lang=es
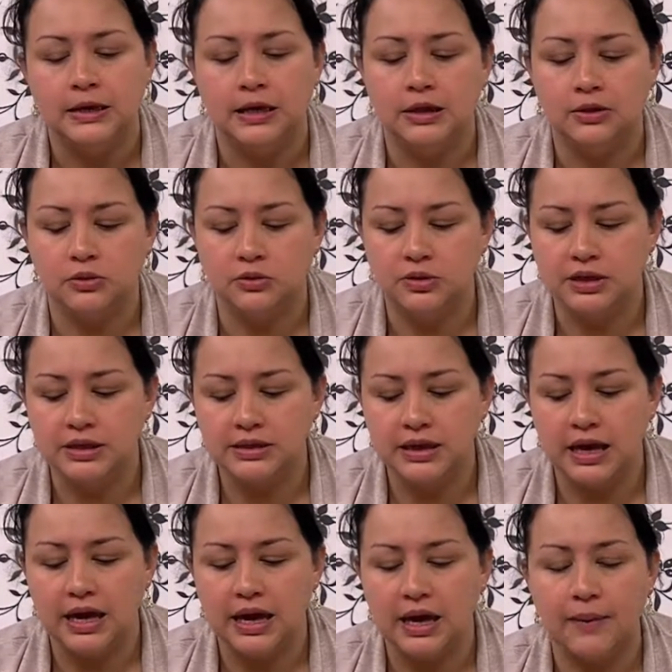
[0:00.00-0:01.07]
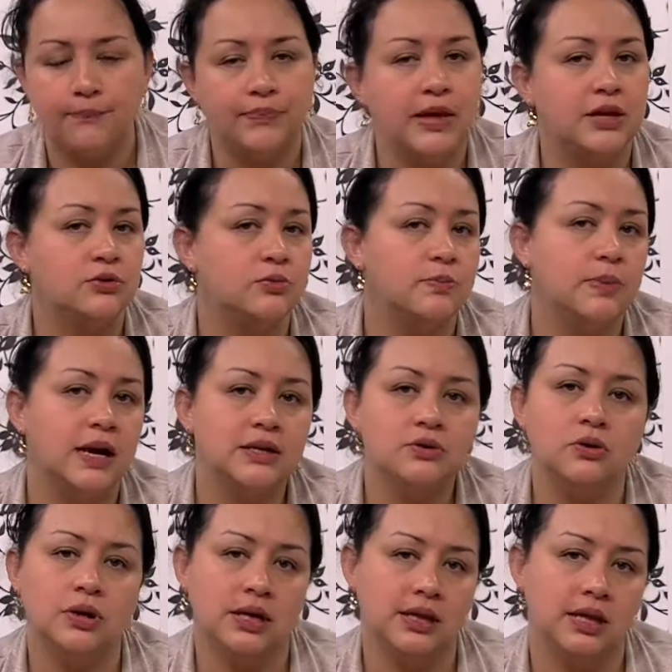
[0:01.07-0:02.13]
Entonces eh, es un
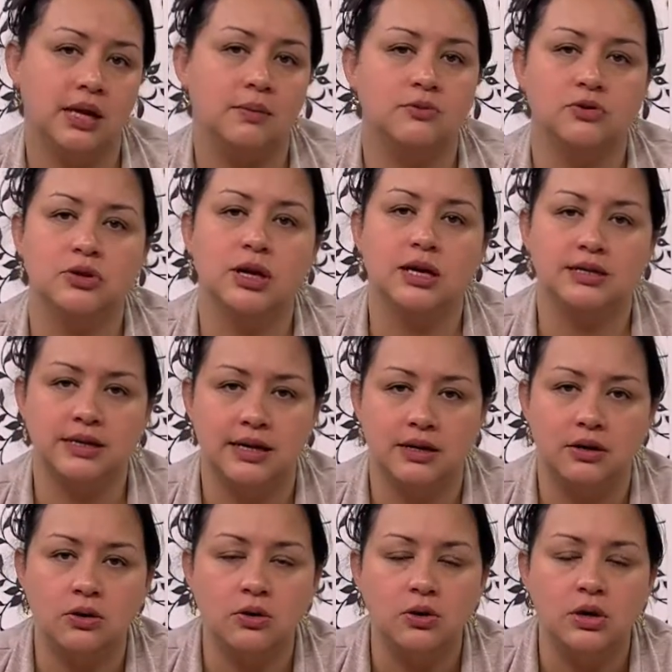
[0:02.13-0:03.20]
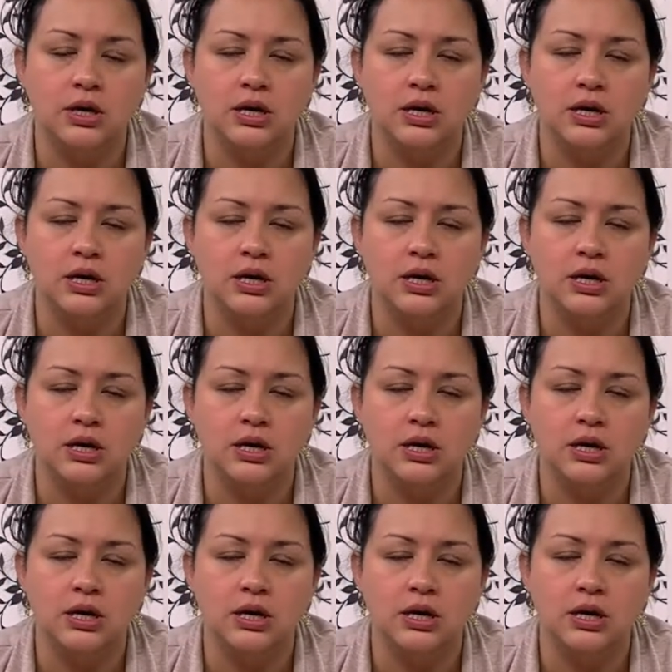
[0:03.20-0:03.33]
paso que tenemos que hacerlo